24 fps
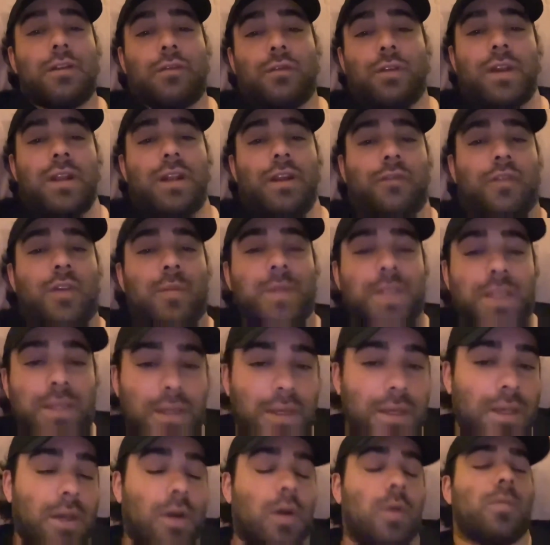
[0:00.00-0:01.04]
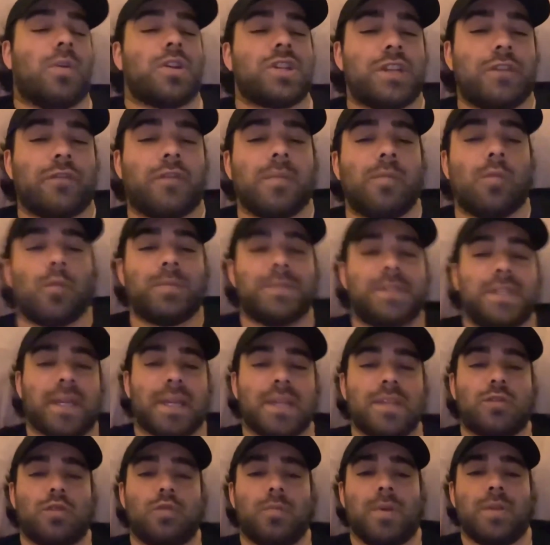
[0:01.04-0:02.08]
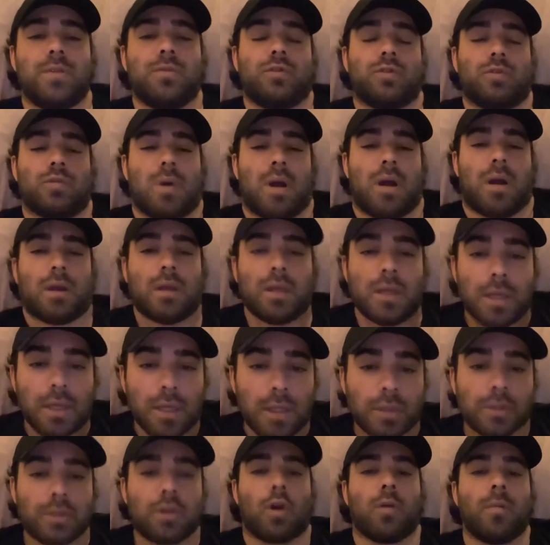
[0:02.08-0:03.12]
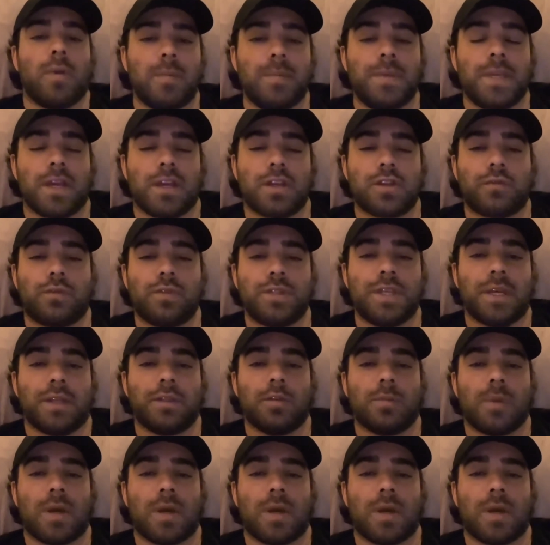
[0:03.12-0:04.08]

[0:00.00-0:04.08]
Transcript: Voilà la famille. Au moins, j'ai fait mon petit résumé du soir. Dormez bien, je vous dis à demain.